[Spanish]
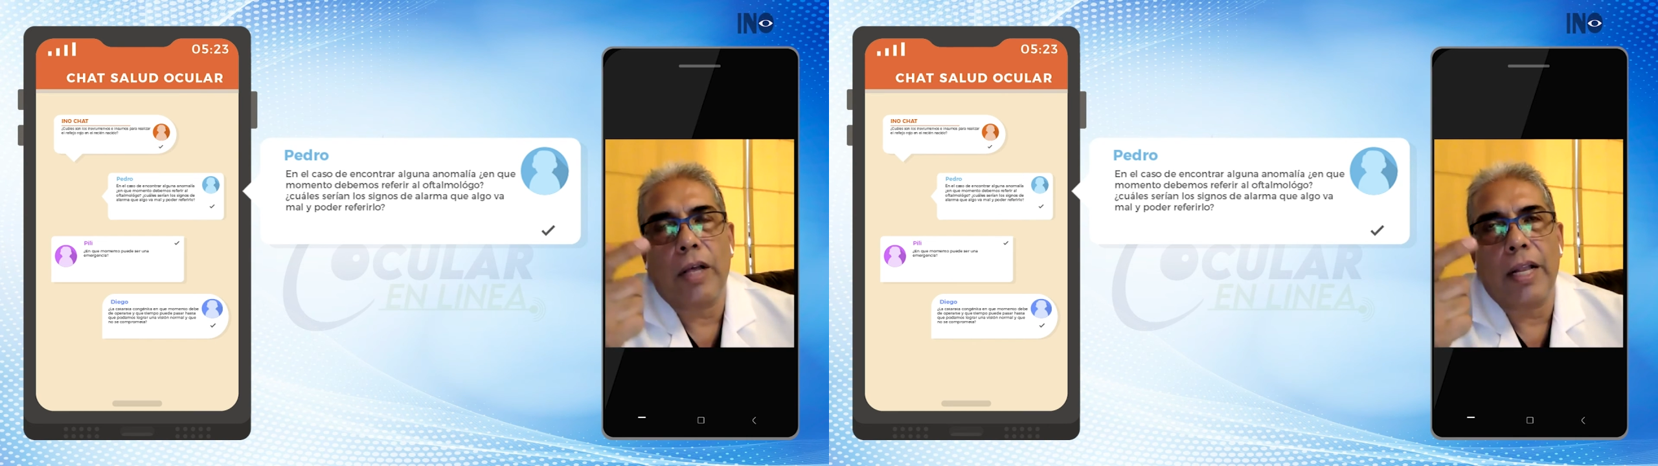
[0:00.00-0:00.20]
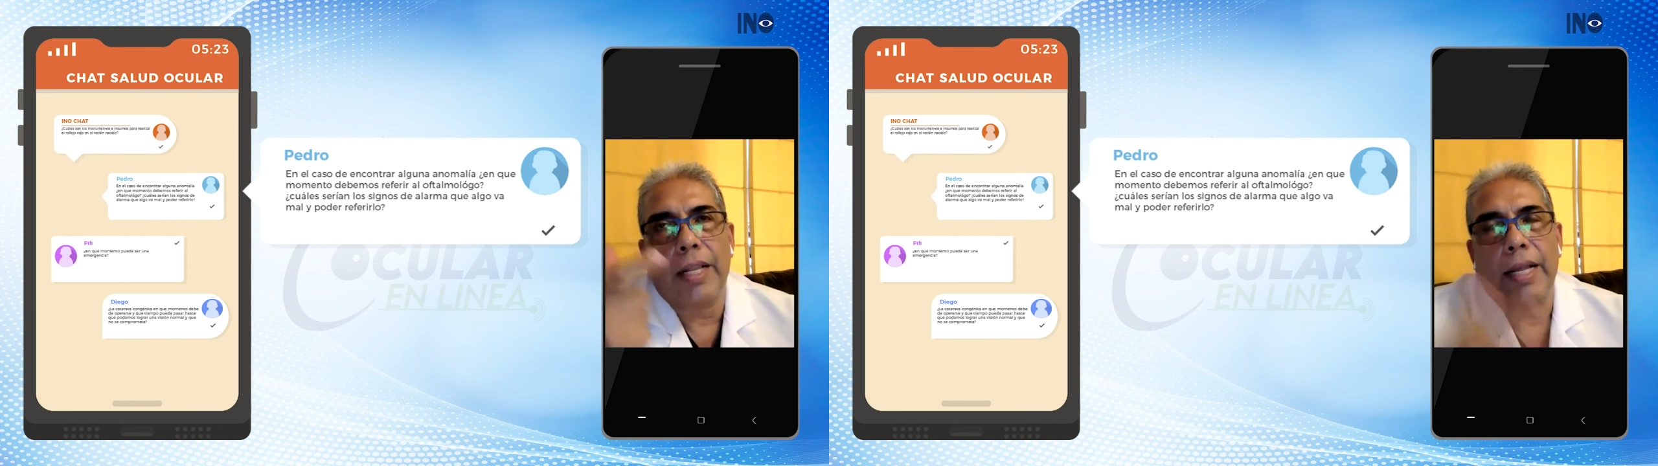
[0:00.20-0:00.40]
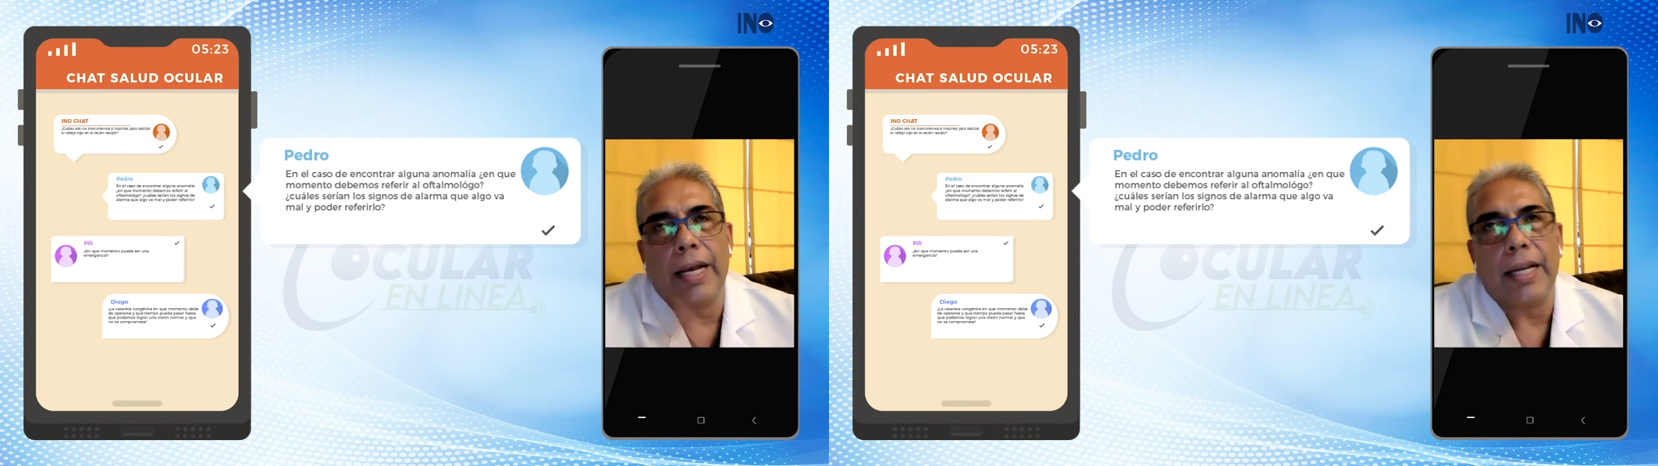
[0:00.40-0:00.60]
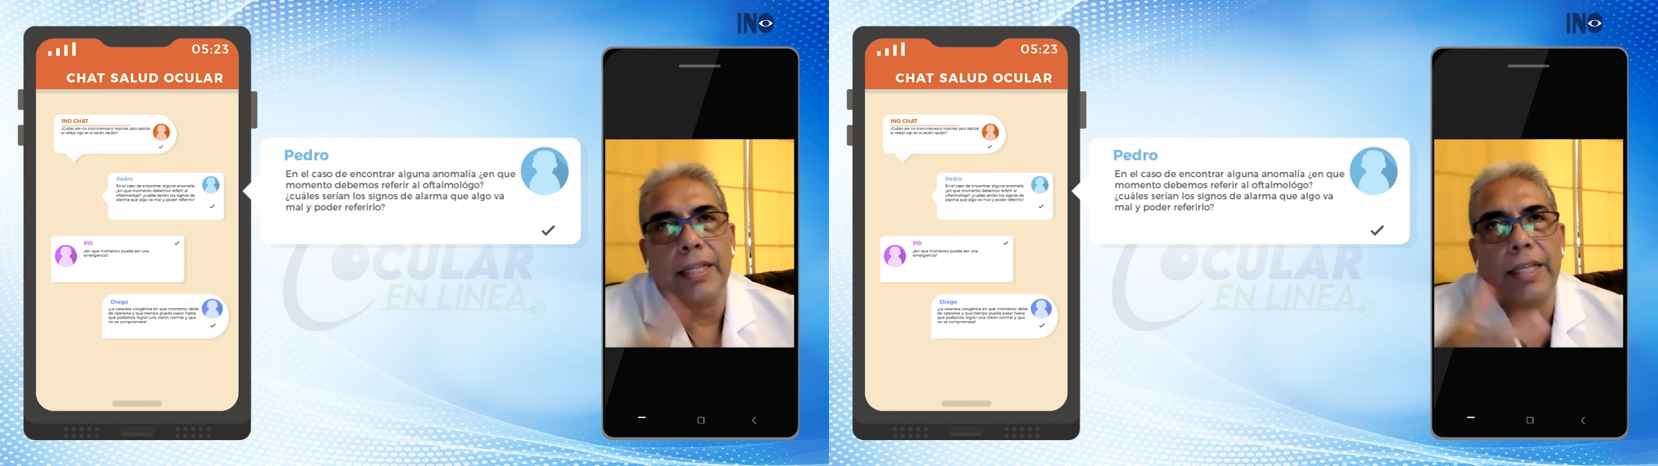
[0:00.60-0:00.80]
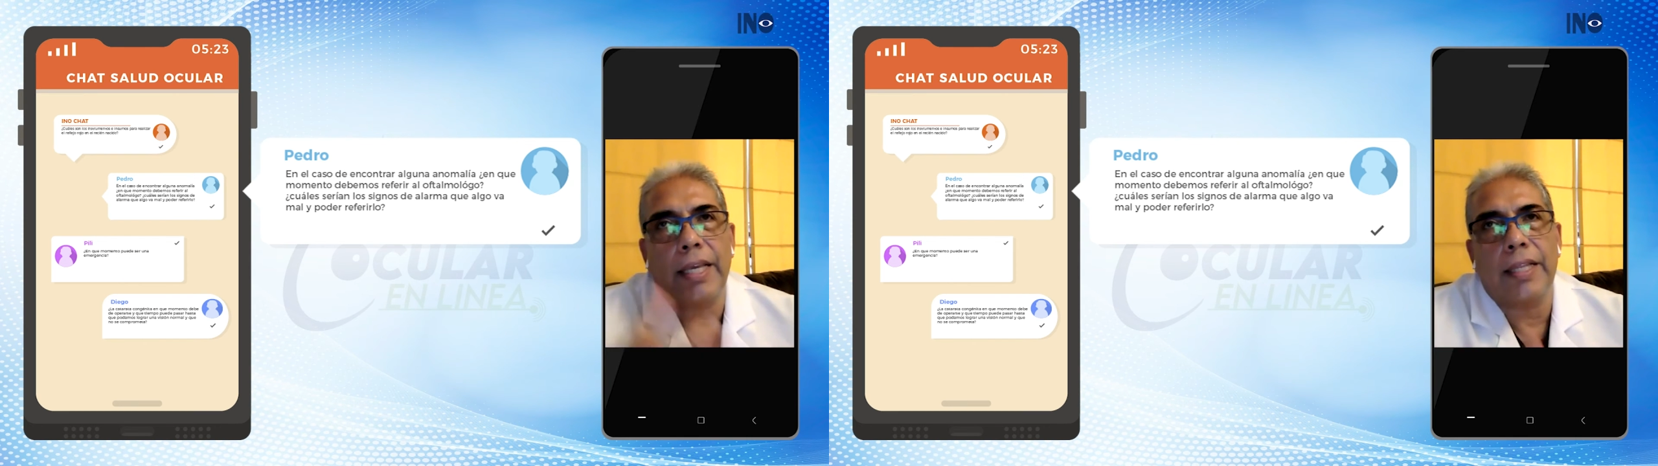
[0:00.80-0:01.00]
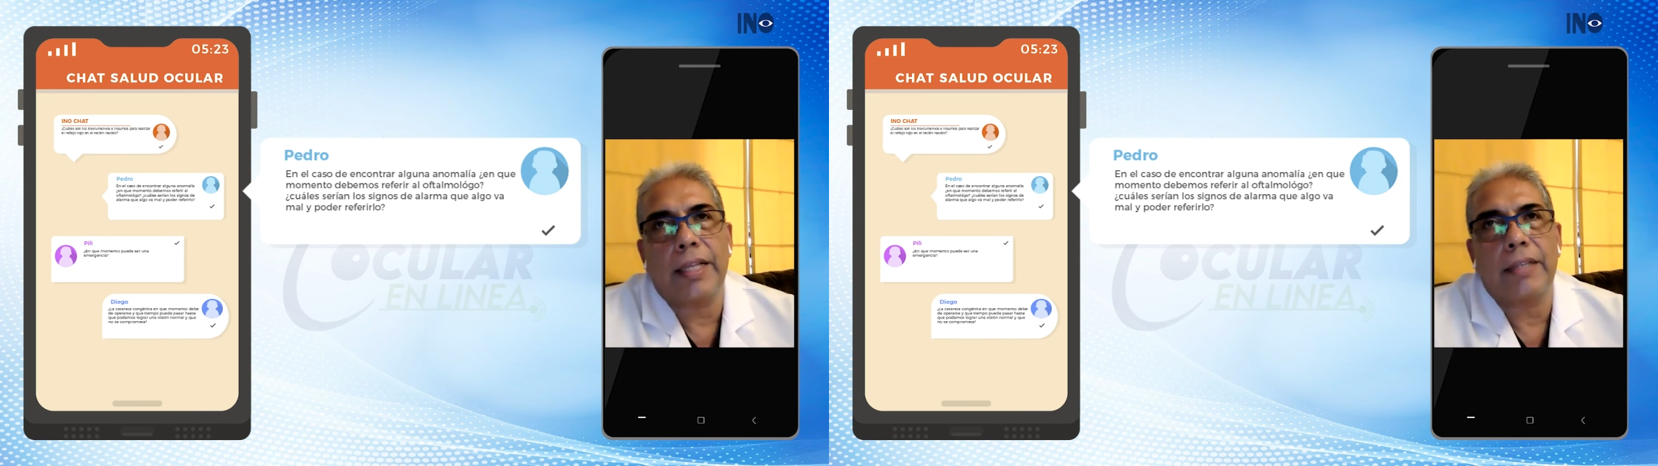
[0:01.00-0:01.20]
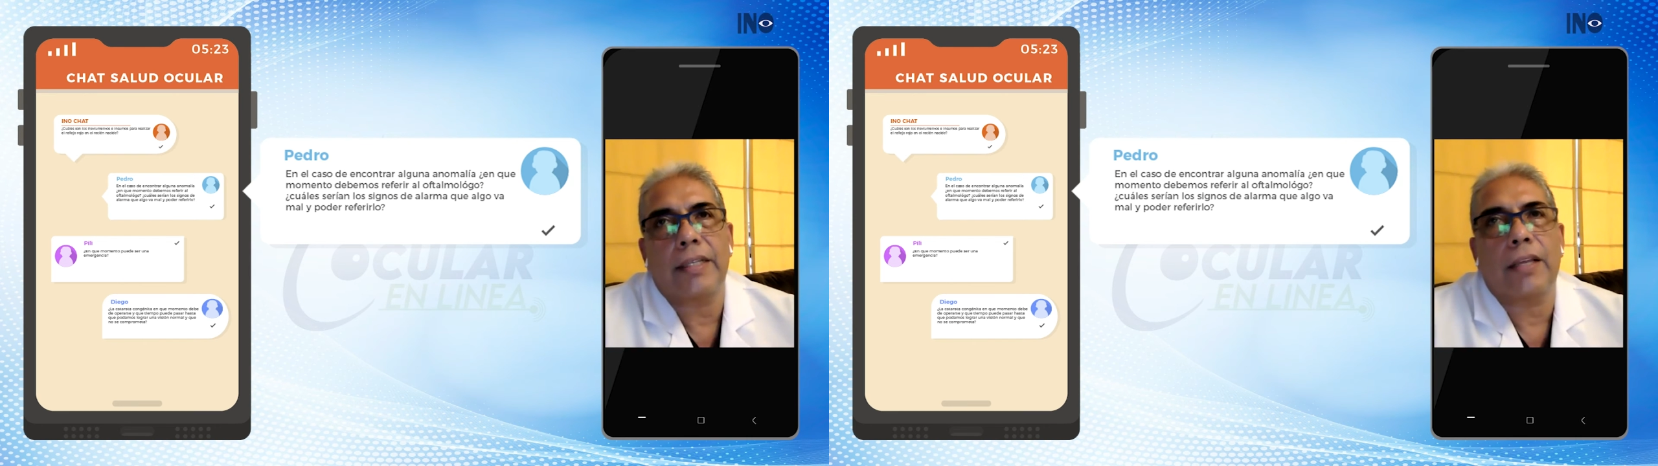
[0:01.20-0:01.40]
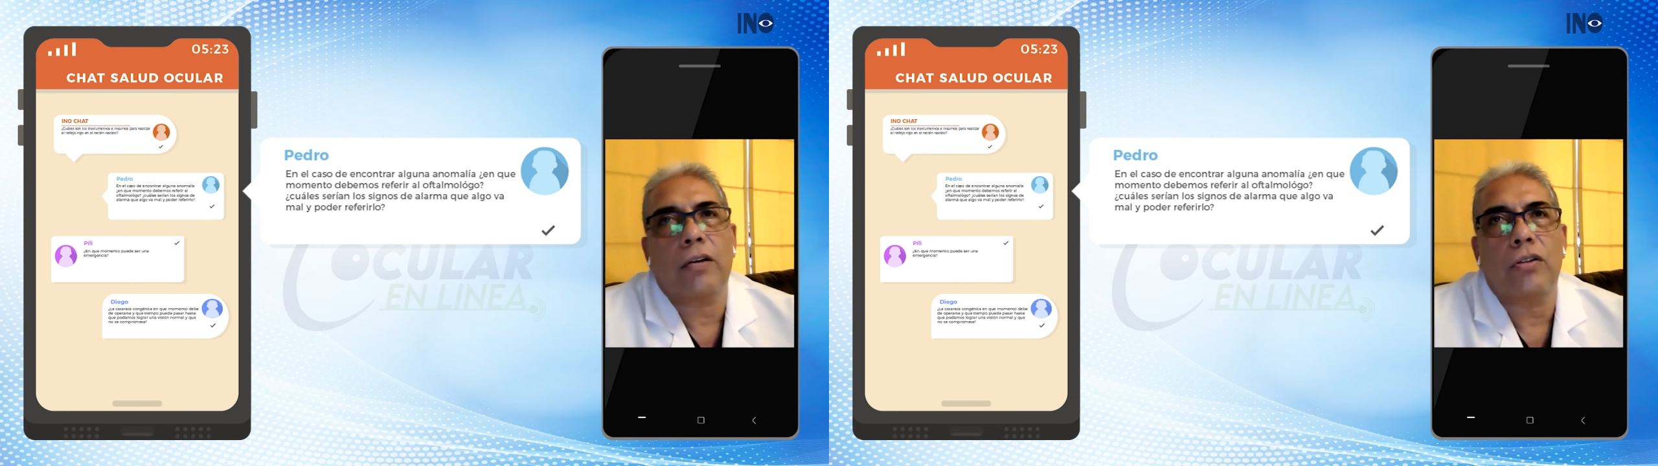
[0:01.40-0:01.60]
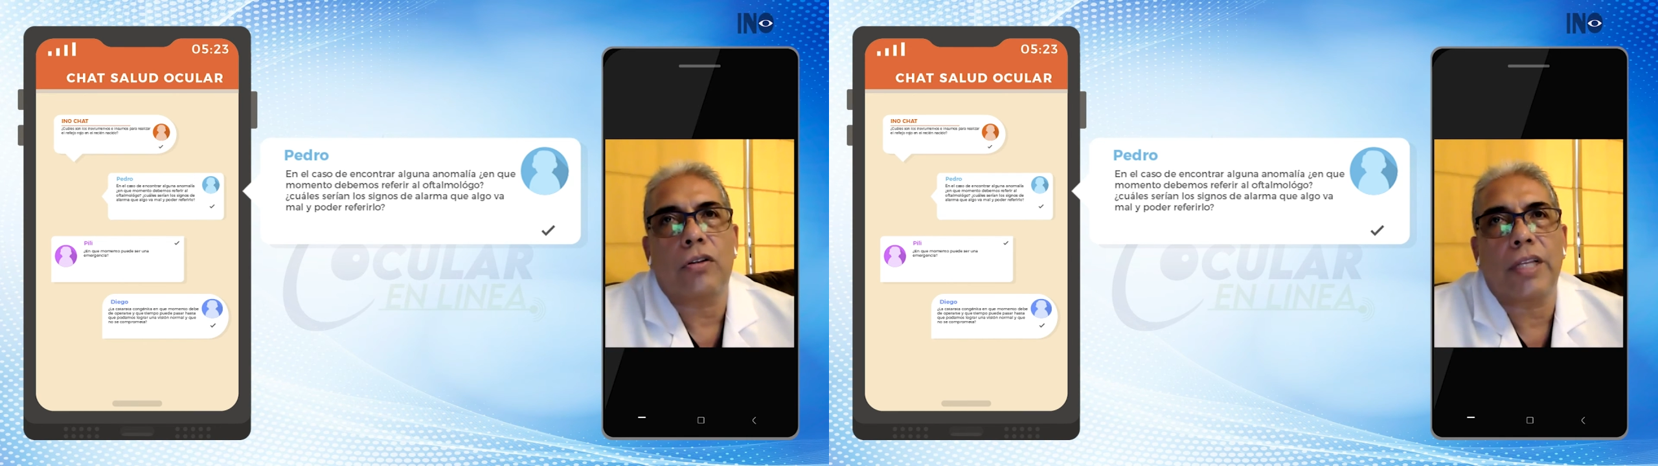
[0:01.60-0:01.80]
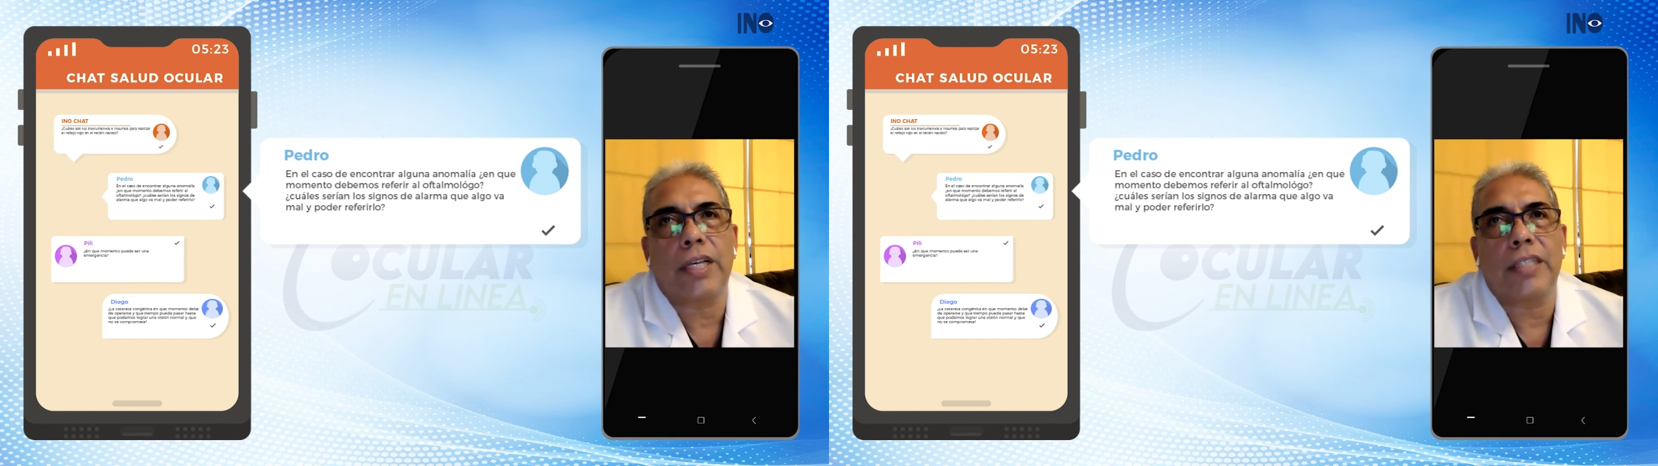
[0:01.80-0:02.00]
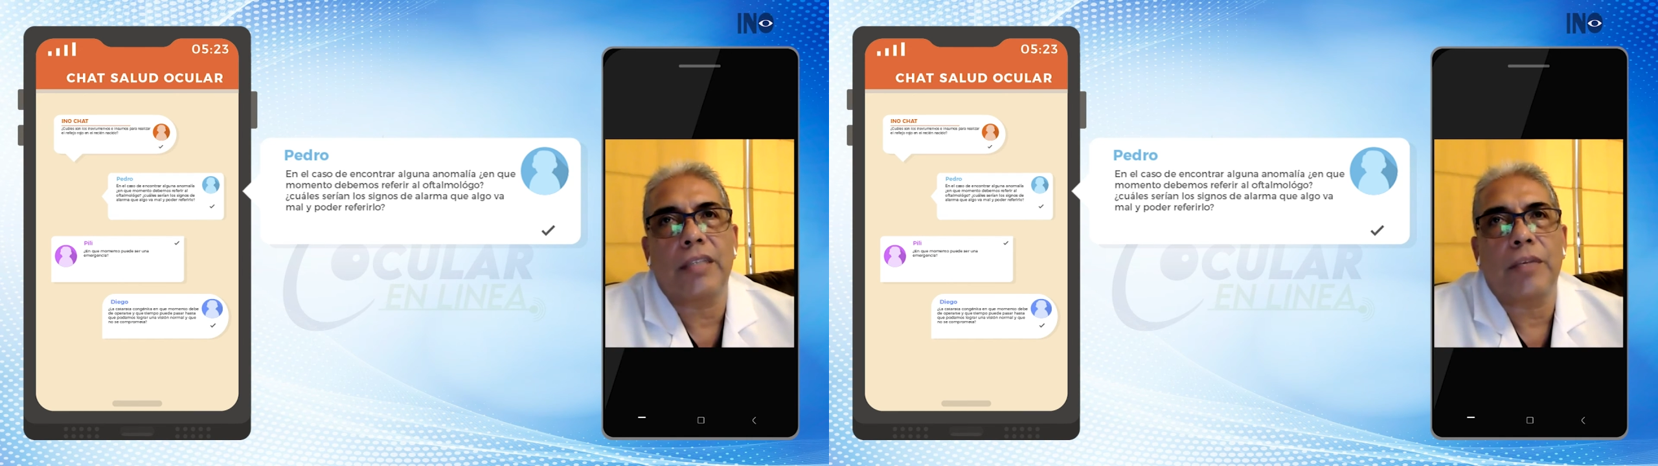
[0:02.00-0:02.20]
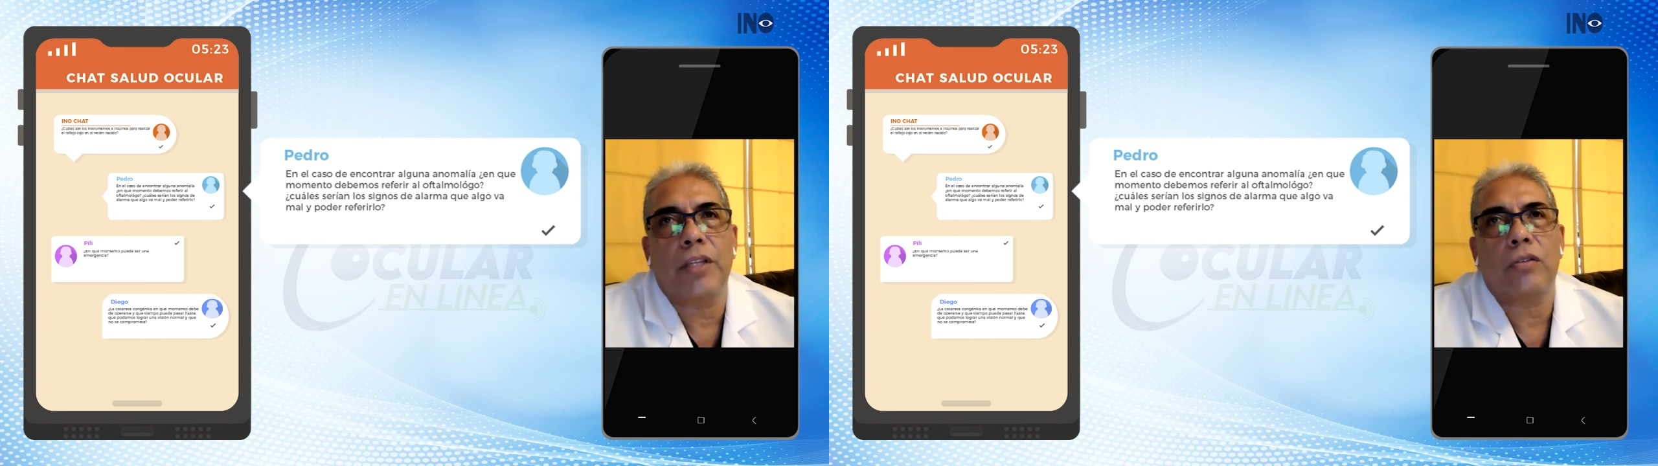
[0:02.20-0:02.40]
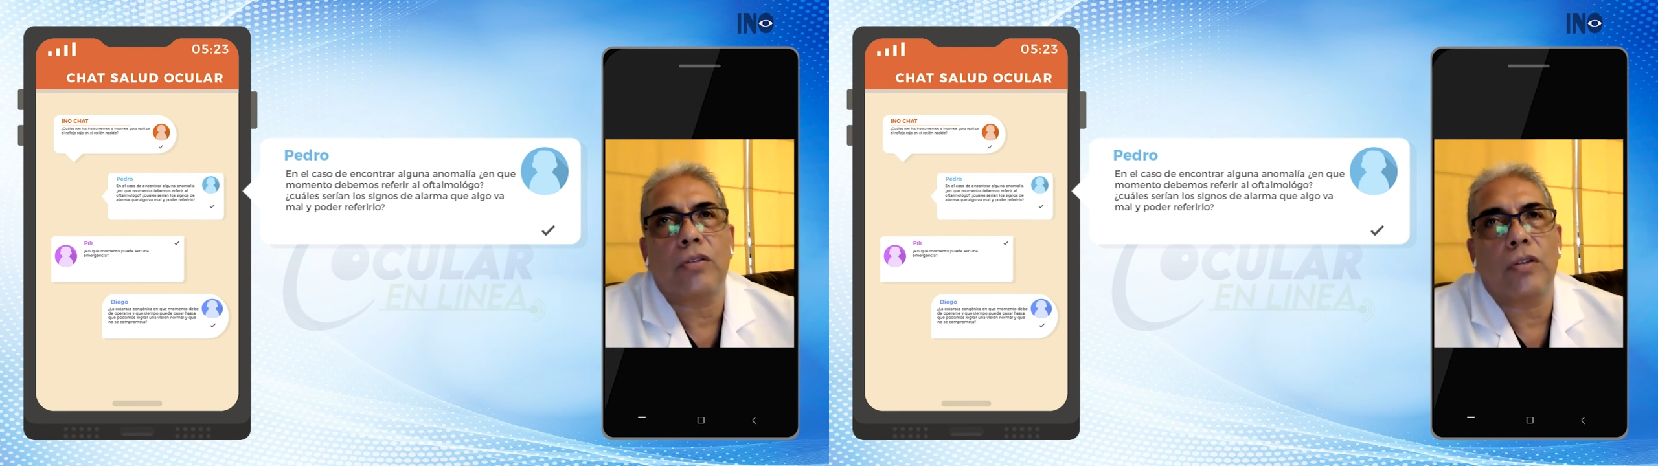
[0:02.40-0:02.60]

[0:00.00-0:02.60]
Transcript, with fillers: la cartillita esta de control de crecimiento,